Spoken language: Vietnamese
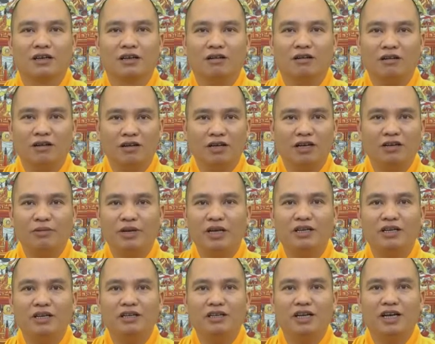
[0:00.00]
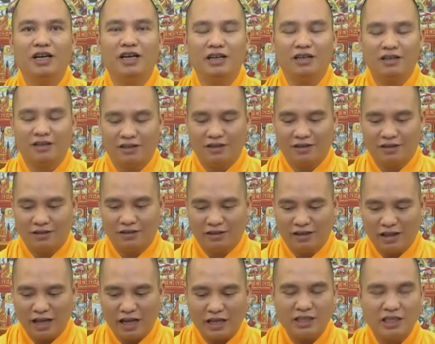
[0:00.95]
nó lười biếng như thế
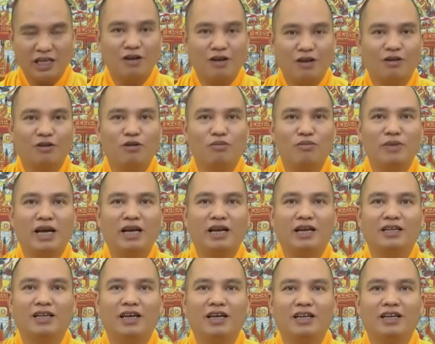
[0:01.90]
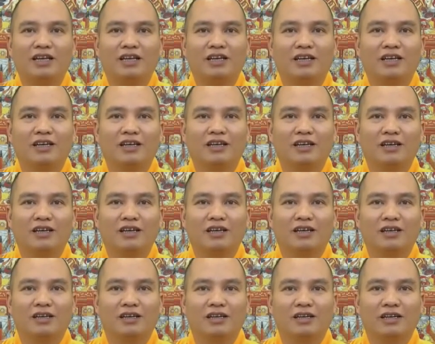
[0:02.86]
tại sao lại hôm nay lại thấy gì
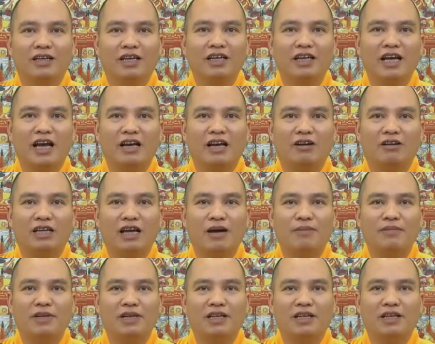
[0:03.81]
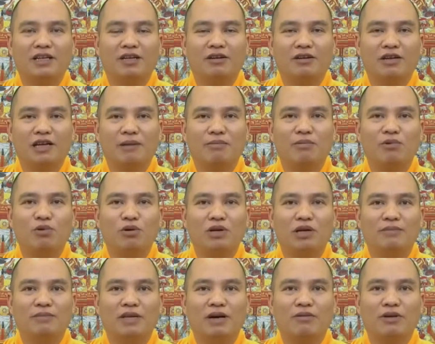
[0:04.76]
đến nhà nó thăm thì lại thấy nó lắm lúa
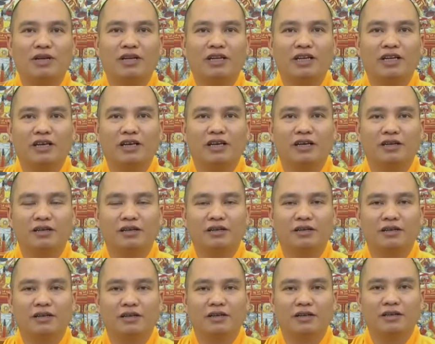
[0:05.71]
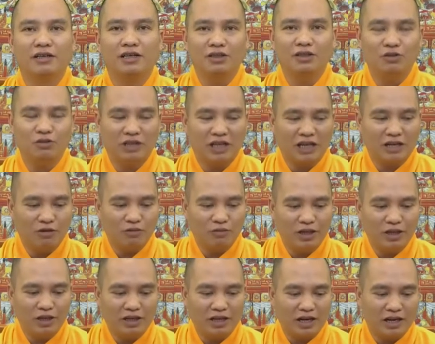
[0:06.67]
lắm thóc đến thế nhưng chúng ta
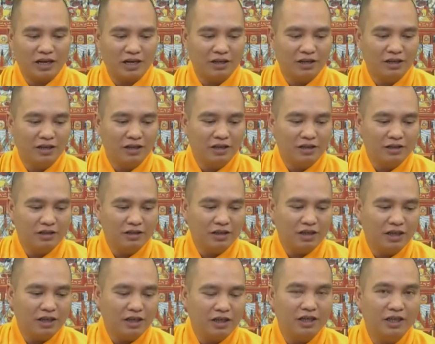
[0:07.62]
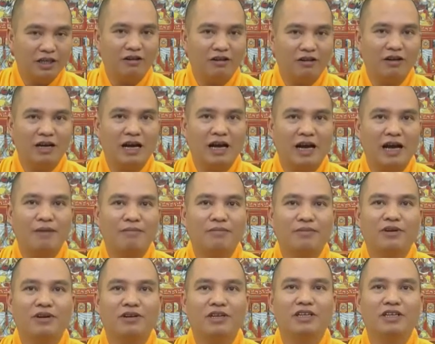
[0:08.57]
không biết rằng trước cái khi nó
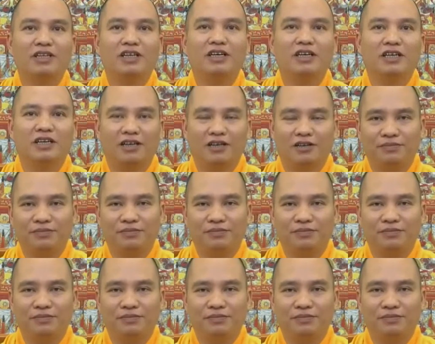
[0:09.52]
ham nó đi chơi đó